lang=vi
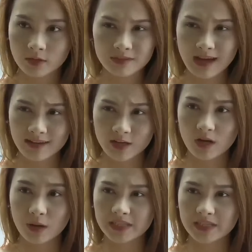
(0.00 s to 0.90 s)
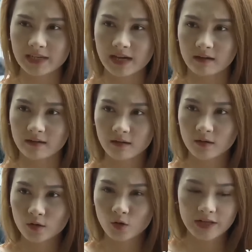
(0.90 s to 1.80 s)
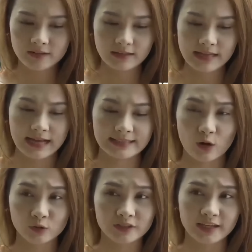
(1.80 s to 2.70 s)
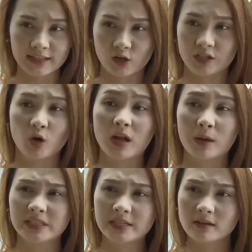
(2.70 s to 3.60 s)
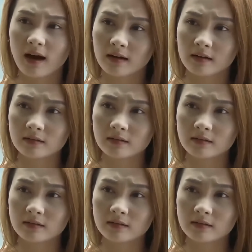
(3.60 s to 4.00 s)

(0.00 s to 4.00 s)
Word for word: đó Cháu chẳng hiểu lầm cái gì cả cô đến tận nhà cháu như thế này thì còn hiểu lầm cái